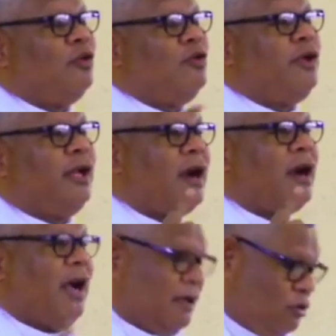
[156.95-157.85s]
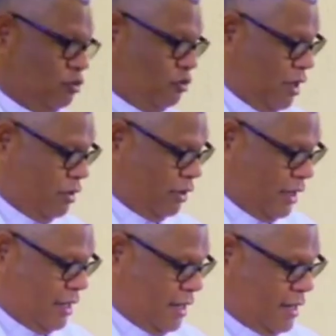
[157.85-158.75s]
Kan donu nukin na karan tau
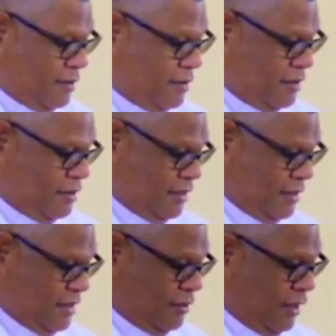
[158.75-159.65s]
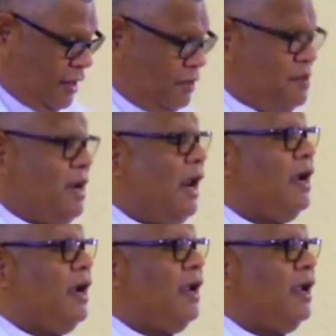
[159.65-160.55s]
tukun na urana urana
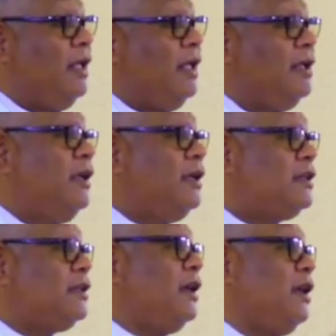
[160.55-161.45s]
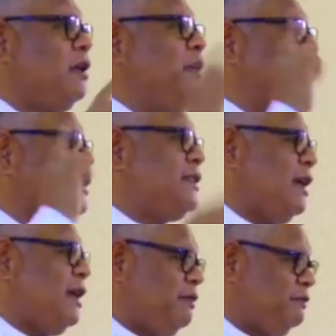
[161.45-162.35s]
History
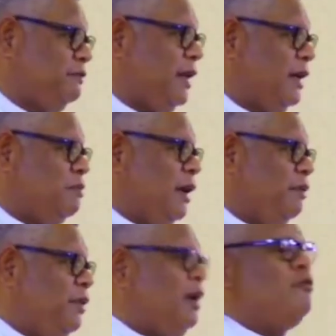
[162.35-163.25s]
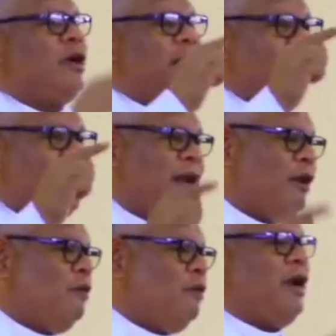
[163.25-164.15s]
repeats itself. Kenbal tapi ngau na
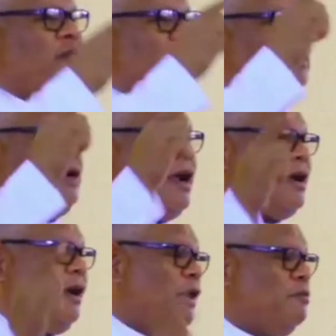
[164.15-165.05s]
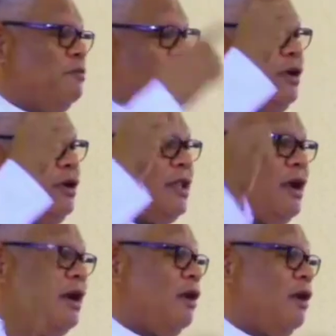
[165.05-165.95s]
ketangan, alau main ngau na pinakal, alau main ngau
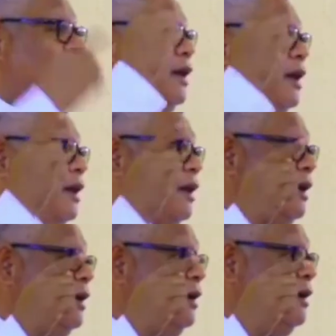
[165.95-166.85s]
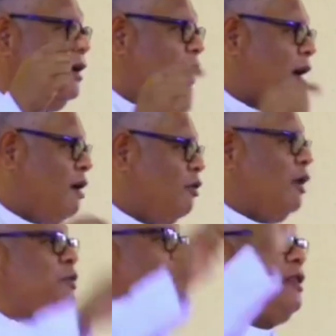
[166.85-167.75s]
na ta, ngau na nindrendre,
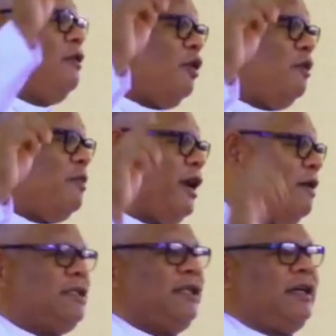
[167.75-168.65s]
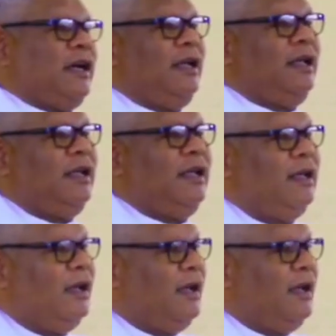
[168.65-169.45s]
ngau na di pakati lolomai na basika.